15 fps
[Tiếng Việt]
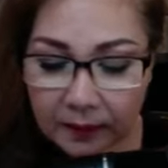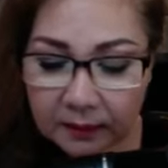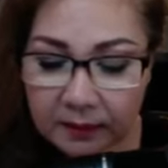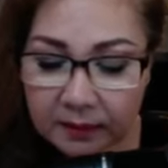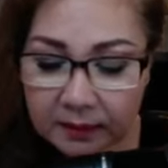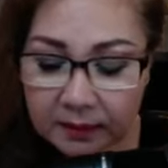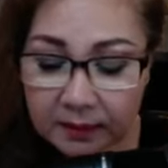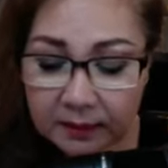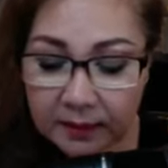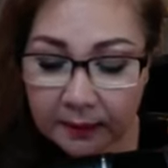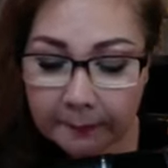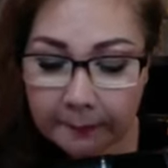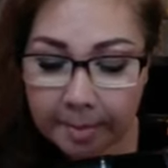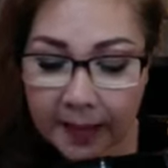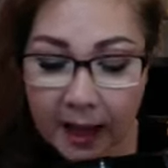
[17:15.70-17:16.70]
thế thức nào
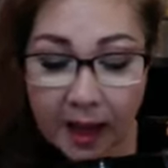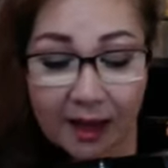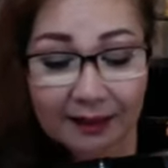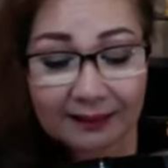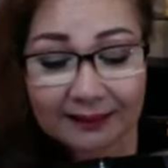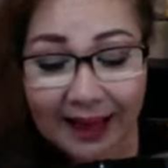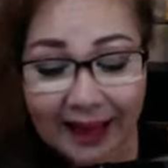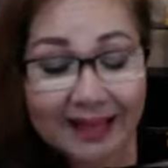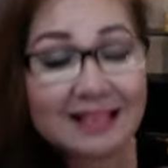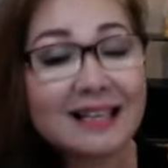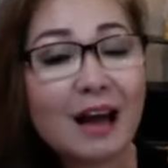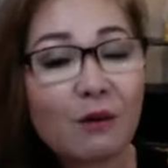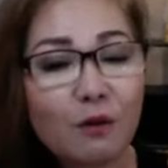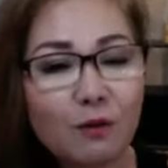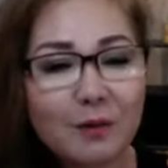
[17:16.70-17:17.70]
tại
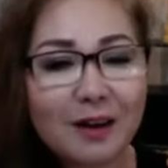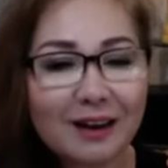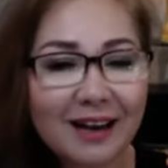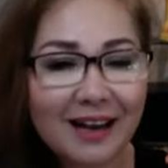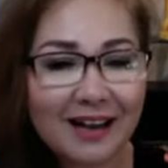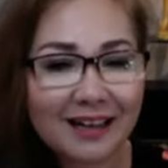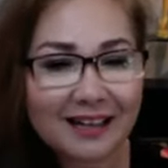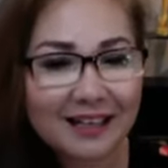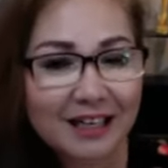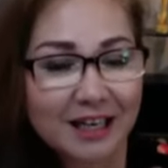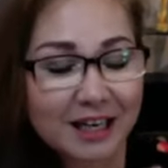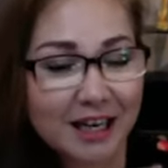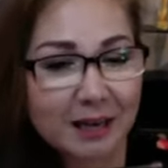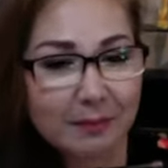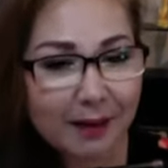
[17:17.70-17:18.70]
sao quý vị biết rằng
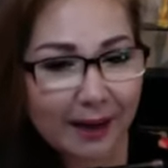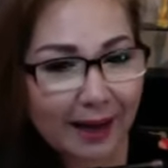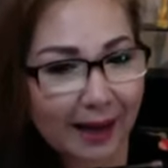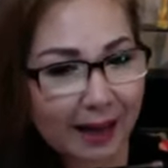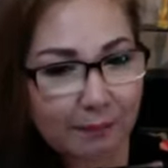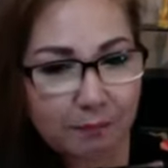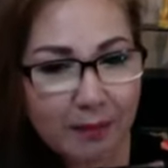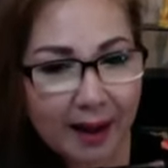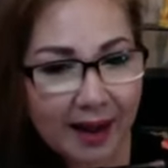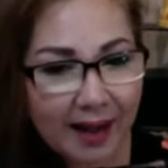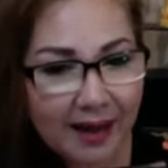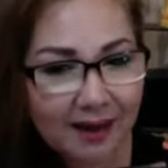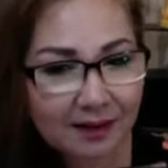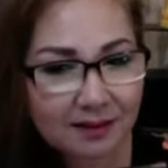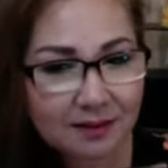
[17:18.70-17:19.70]
khi mà các em
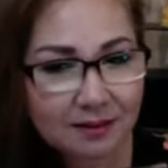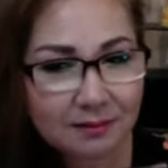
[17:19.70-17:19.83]
bé đó